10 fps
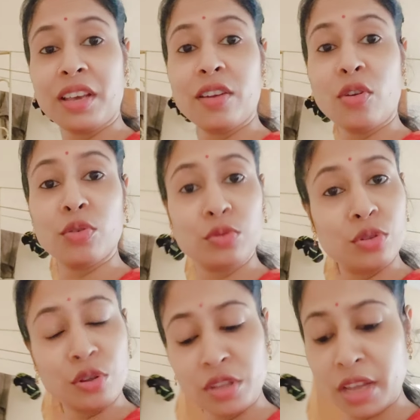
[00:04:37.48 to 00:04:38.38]
ওইদিকে
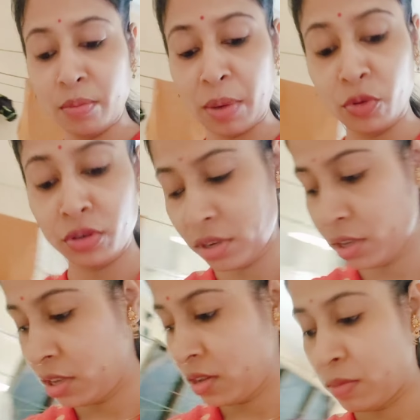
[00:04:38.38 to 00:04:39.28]
ননদ নন্দাই মামন
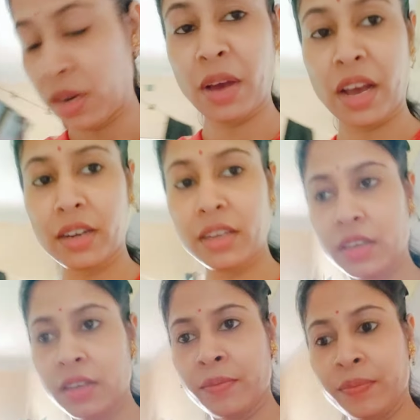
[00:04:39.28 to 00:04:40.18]
মানে
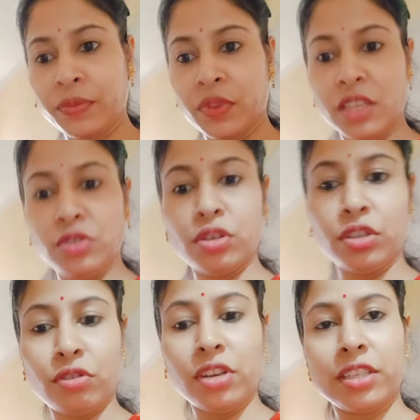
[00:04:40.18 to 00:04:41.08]
ভাগ্নি
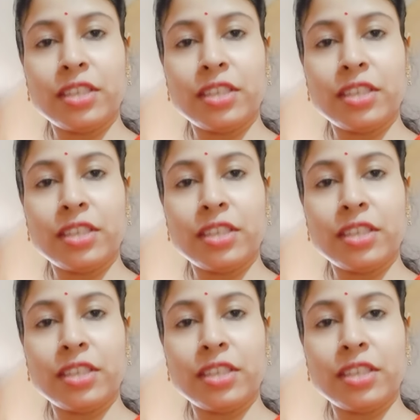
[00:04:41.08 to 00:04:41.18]
তিনজনেই